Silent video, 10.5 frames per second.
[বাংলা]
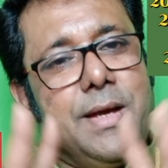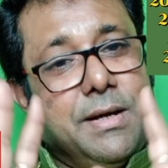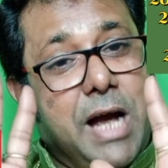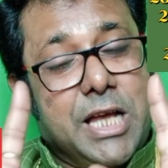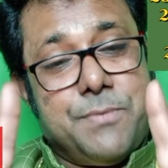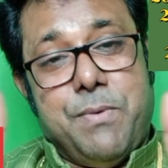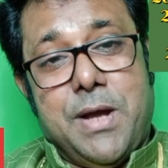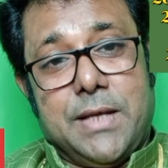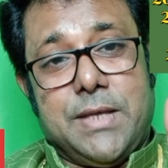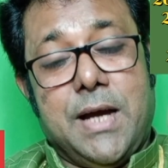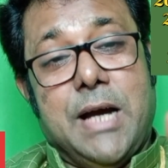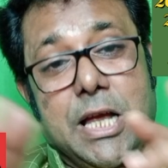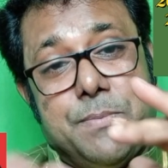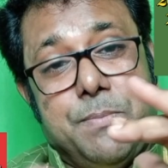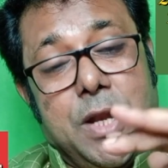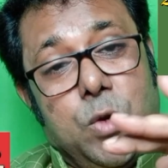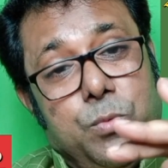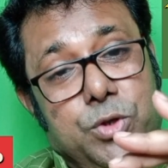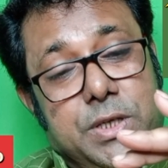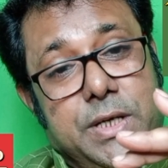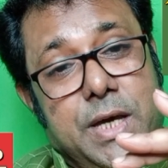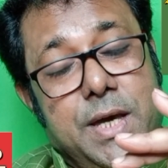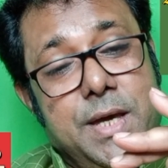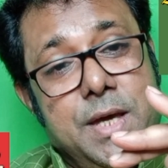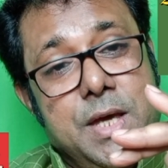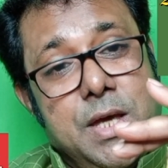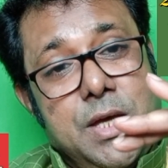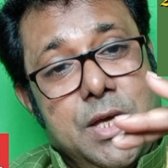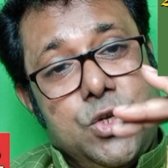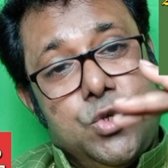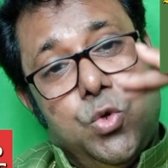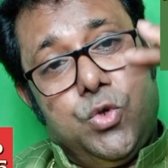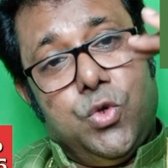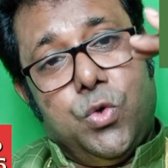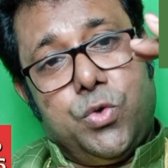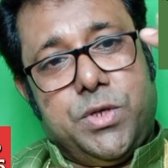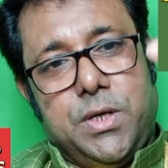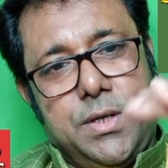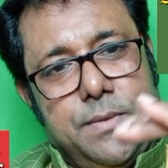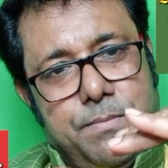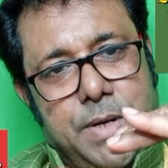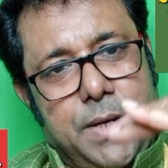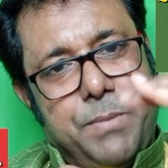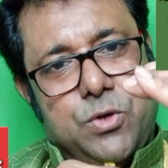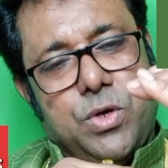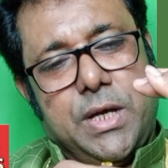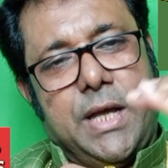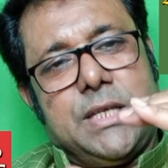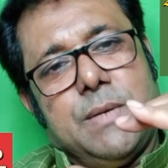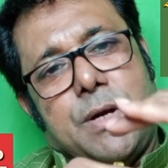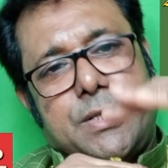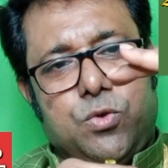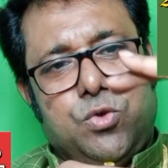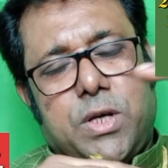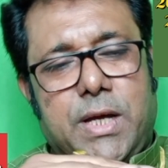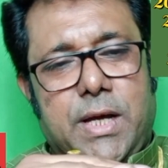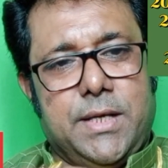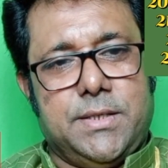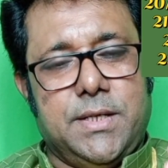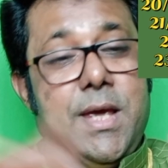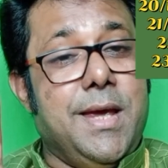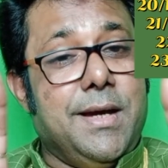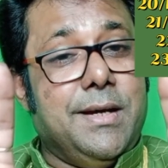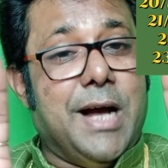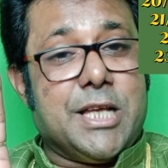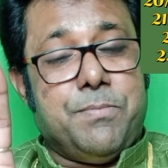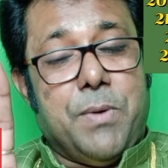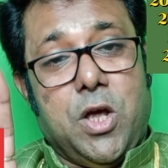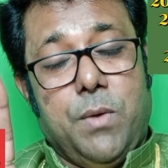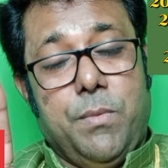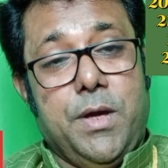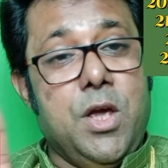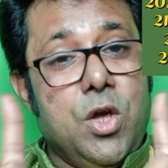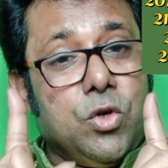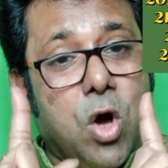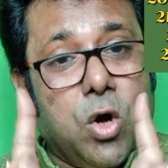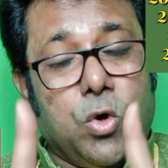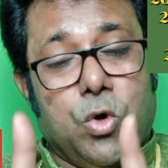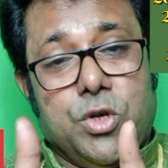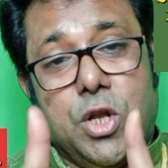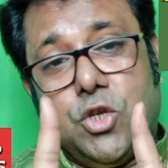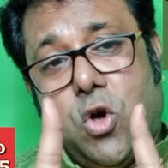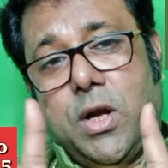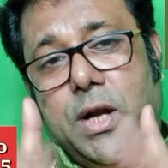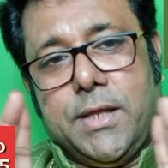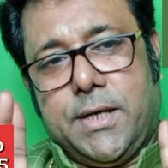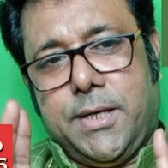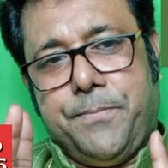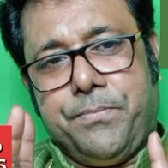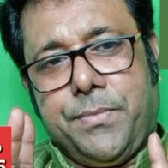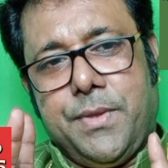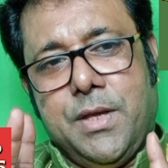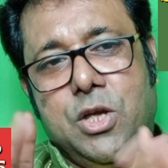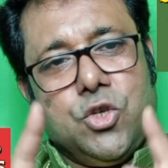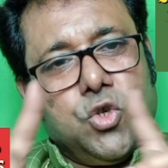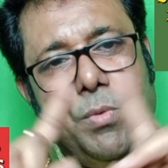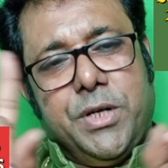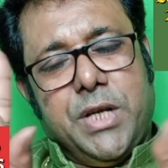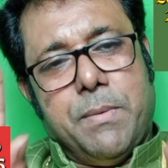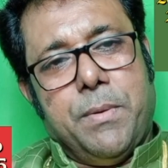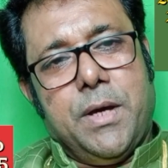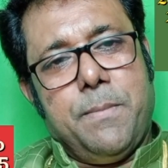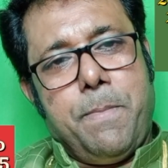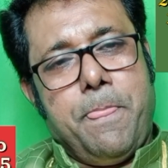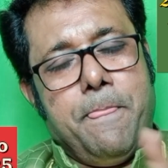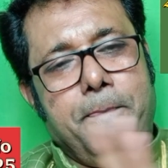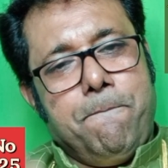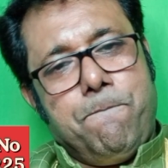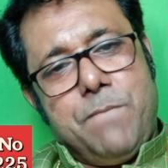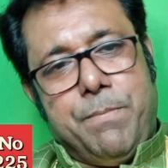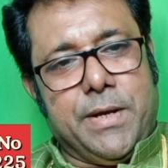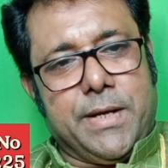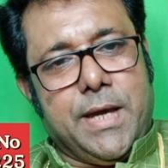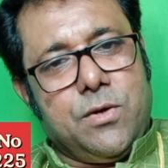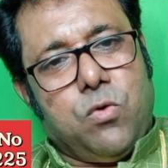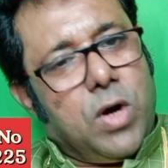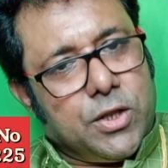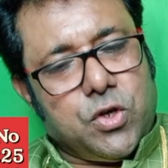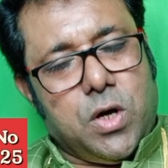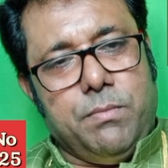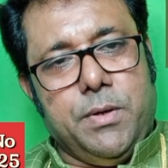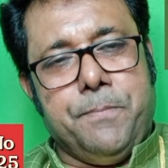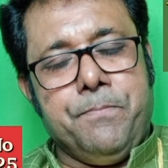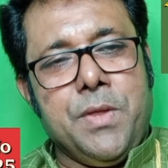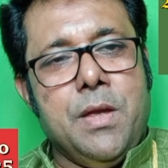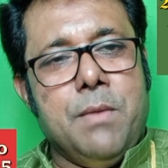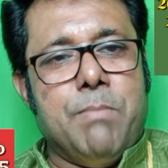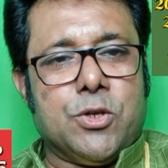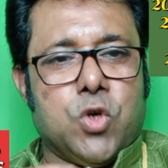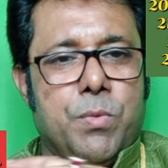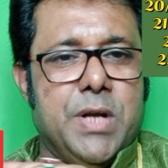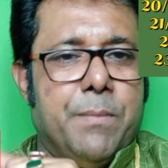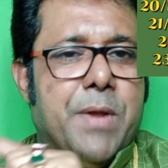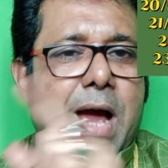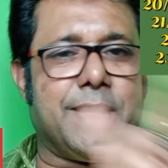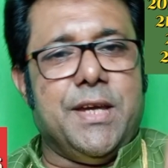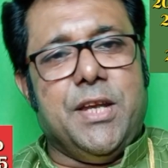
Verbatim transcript: পূর্ব দিকে দেখবেন জল যেন না থাকে গাছপালা থাক গাছপালার উপর থেকে সূর্য উঠছে মানে পেছনে দেখা যাচ্ছে বা সূর্যকে দেখা যাচ্ছে গাছপালা হবে কখনো যেন জল না থাকে ছবিটি এভাবে